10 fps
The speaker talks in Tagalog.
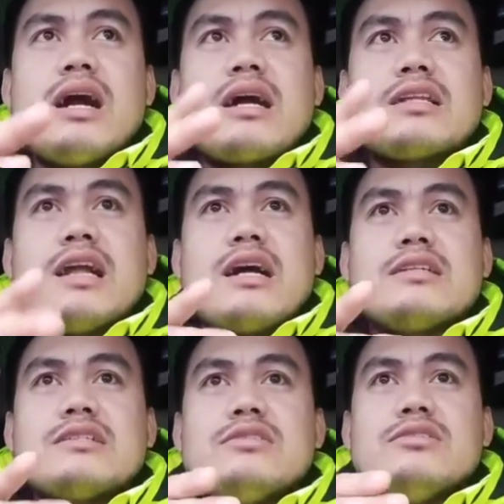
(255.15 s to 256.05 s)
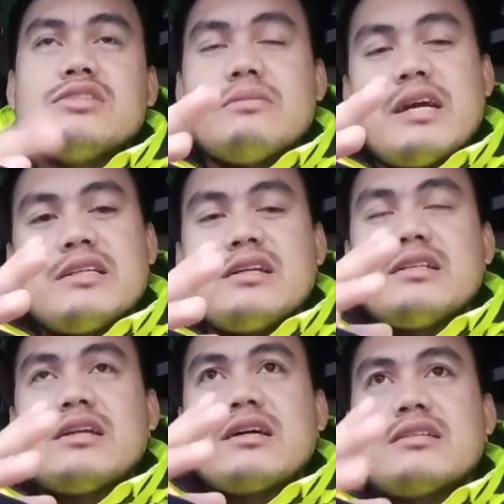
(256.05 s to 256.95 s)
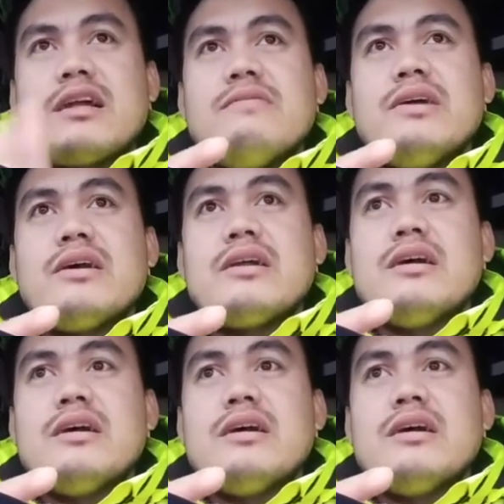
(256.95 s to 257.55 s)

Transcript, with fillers: katrackers no, doon sa mga street truck driver